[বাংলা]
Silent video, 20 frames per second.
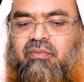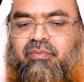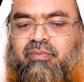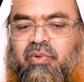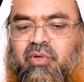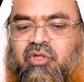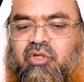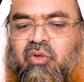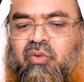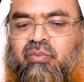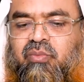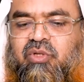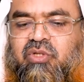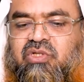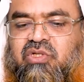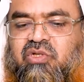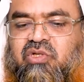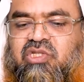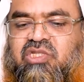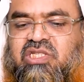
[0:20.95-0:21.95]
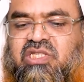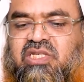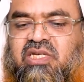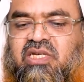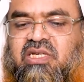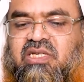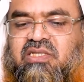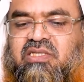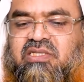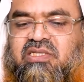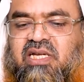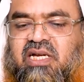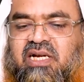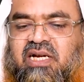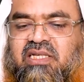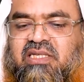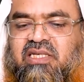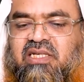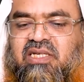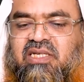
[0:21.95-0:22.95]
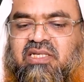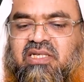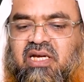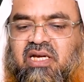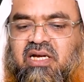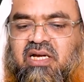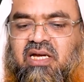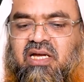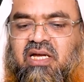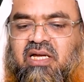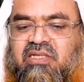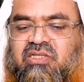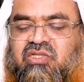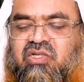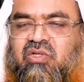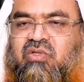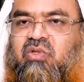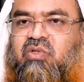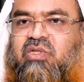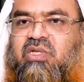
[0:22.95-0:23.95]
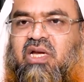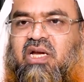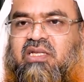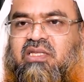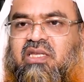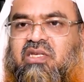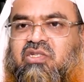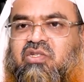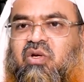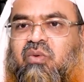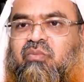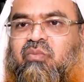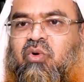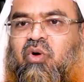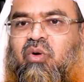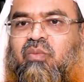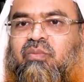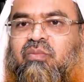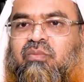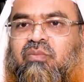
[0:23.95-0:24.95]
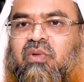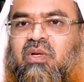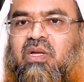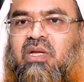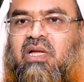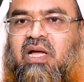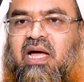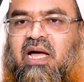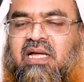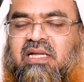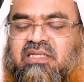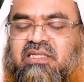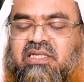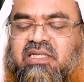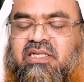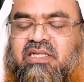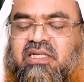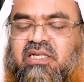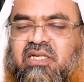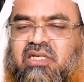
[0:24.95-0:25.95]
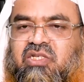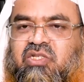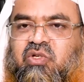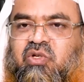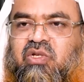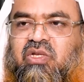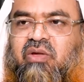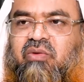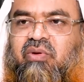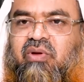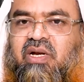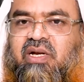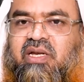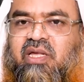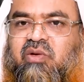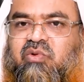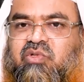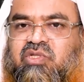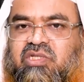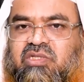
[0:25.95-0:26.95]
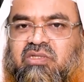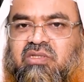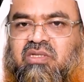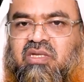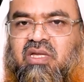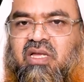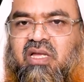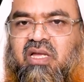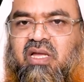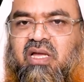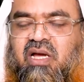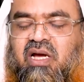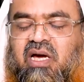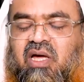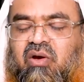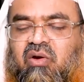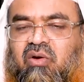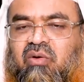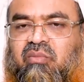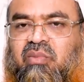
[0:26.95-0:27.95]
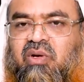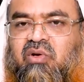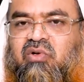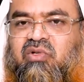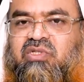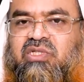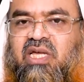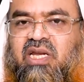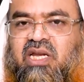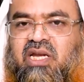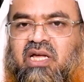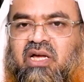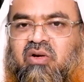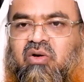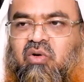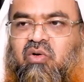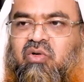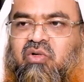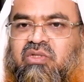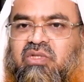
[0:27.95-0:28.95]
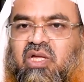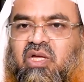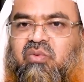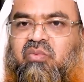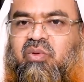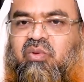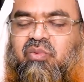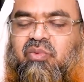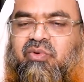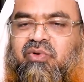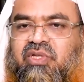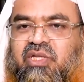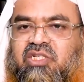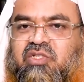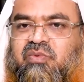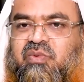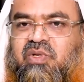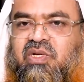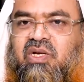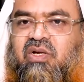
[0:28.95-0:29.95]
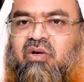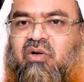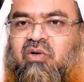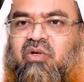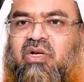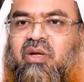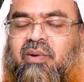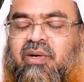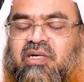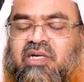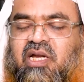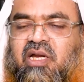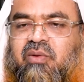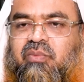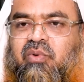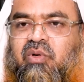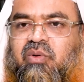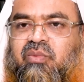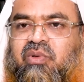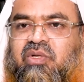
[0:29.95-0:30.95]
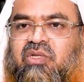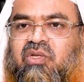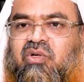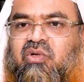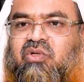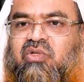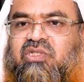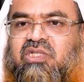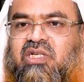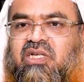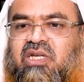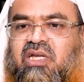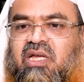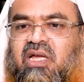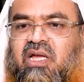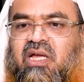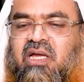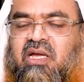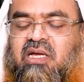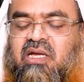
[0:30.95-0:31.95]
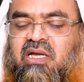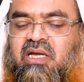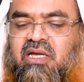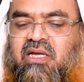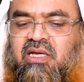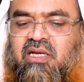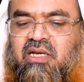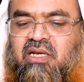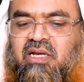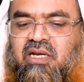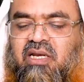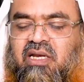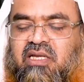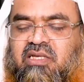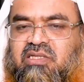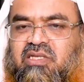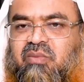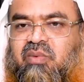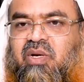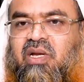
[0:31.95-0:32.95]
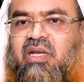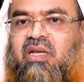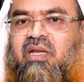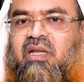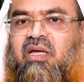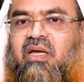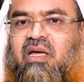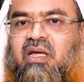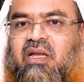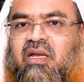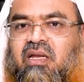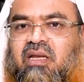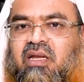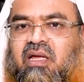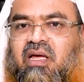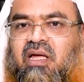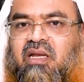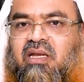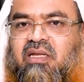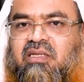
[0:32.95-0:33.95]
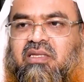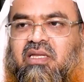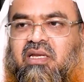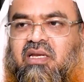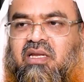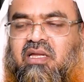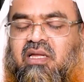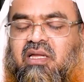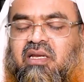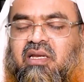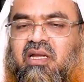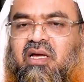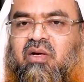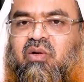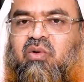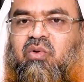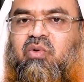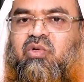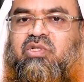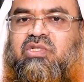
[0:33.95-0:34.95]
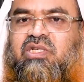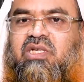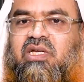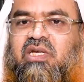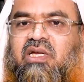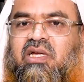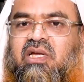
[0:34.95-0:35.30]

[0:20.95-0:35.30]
প্রথম প্রশ্ন হচ্ছে জাকাতের টাকা যত তাড়াতাড়ি সম্ভব হাত থেকে সরিয়ে ফেলাটাই উচিত কারণ মানুষ জানে না কখন তার উপর বিপদ আসবে কখন আবার টান পড়বে তখন সে লাসা মাহাল্লা আল্লাহ আল্লাহ তালা না করুক সে